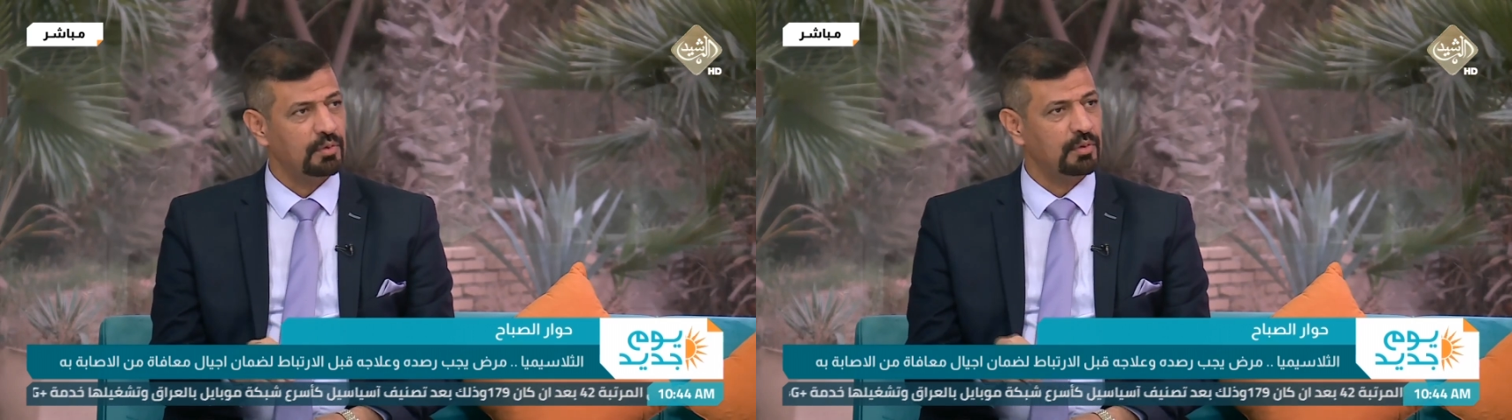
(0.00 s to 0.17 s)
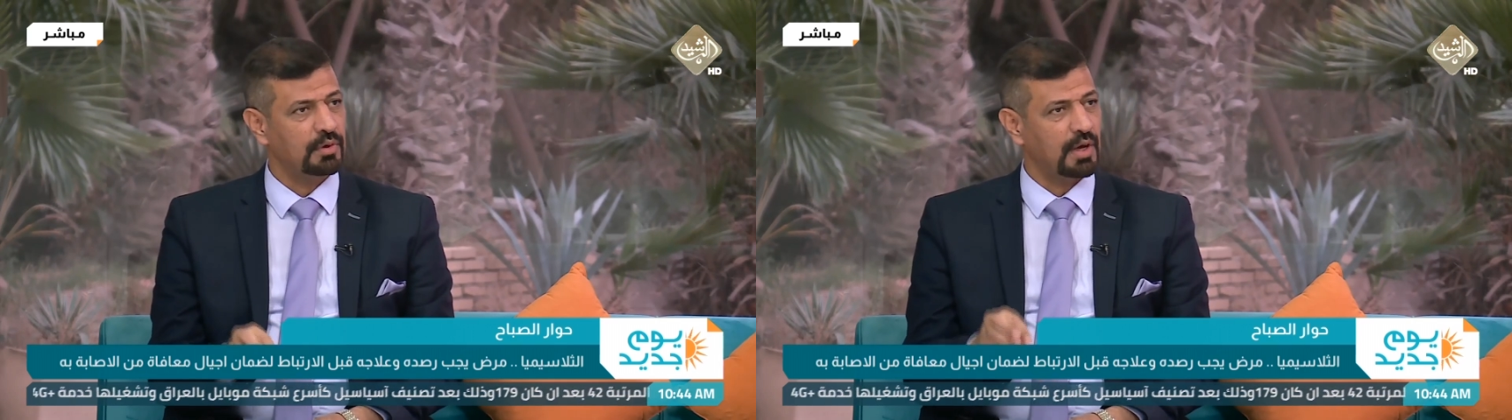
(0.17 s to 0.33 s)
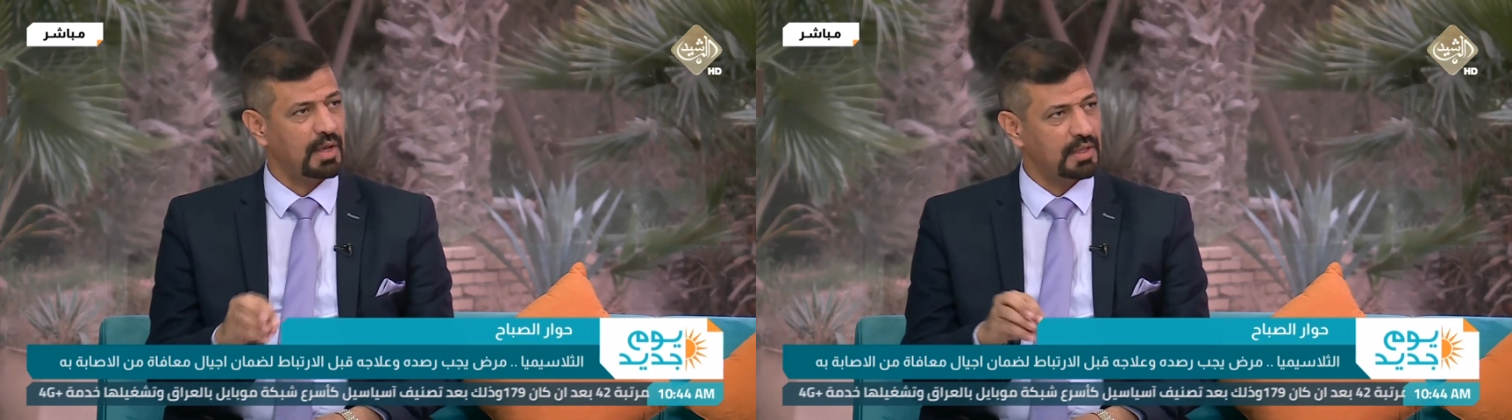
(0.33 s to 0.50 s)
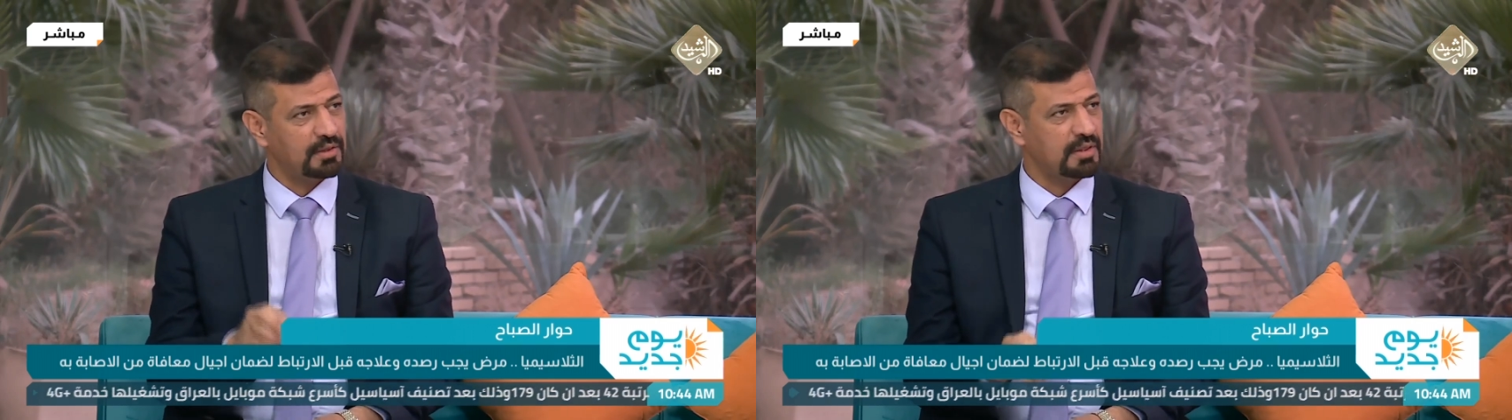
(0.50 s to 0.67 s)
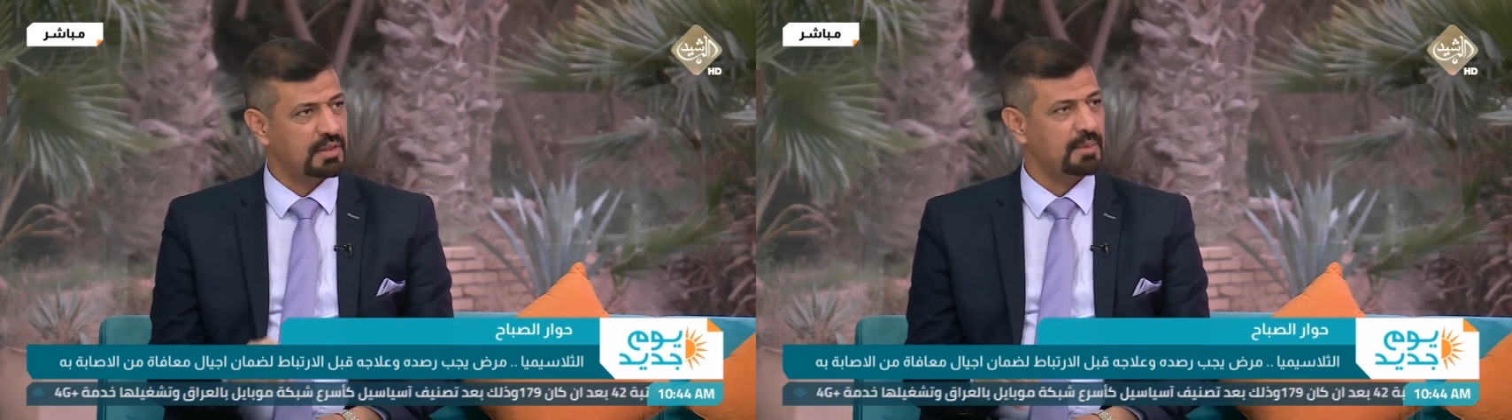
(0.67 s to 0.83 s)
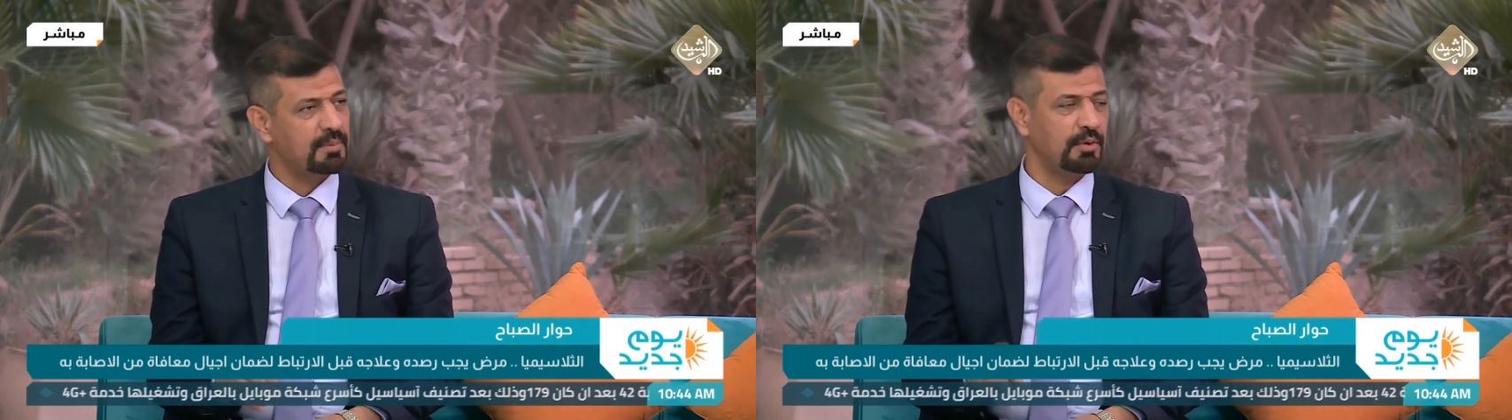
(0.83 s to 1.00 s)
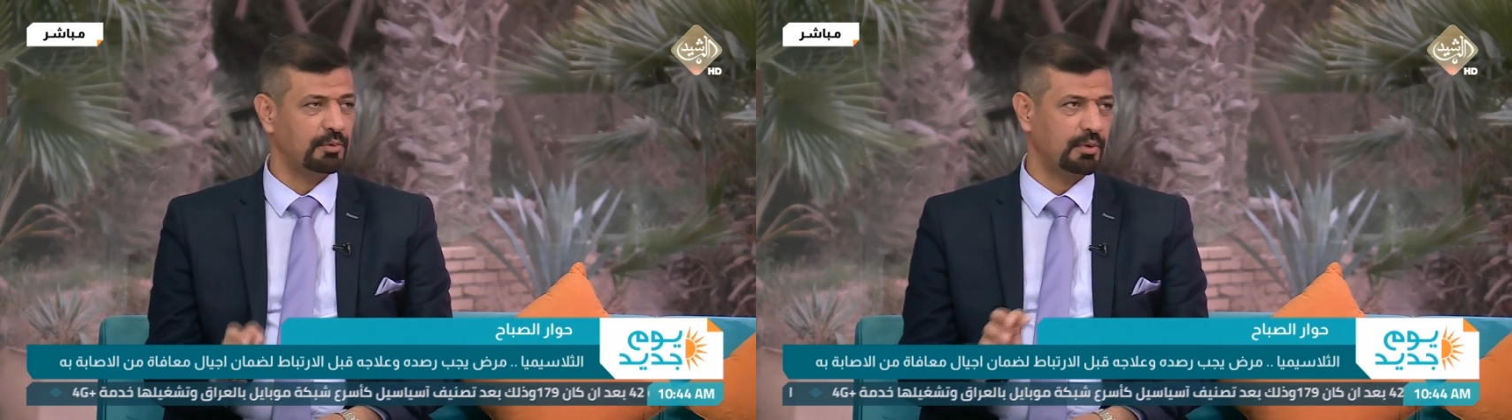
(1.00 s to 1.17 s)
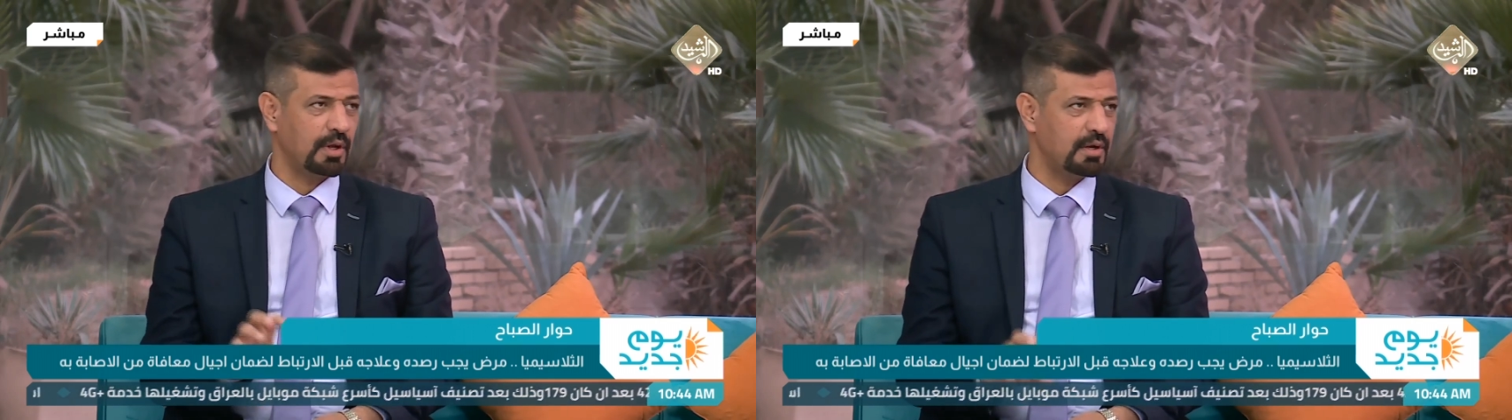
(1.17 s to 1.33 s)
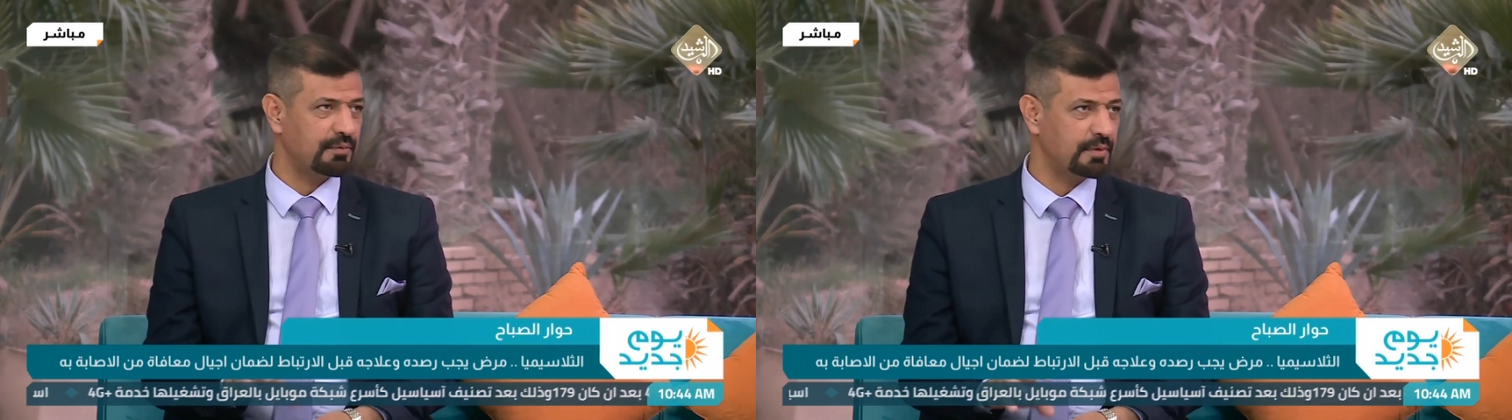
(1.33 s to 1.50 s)
وغالية الثمن
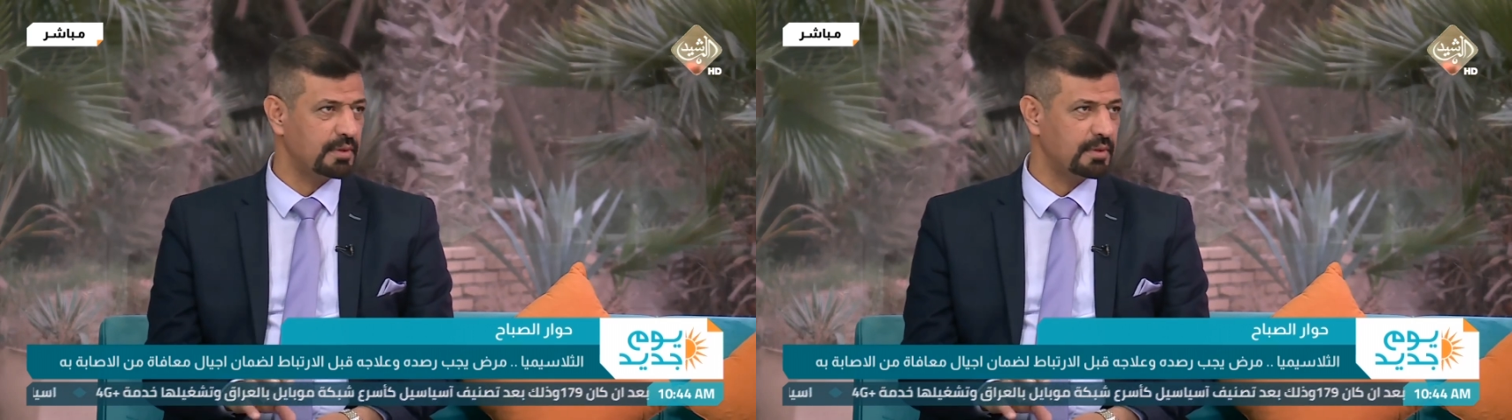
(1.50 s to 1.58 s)
وتكلف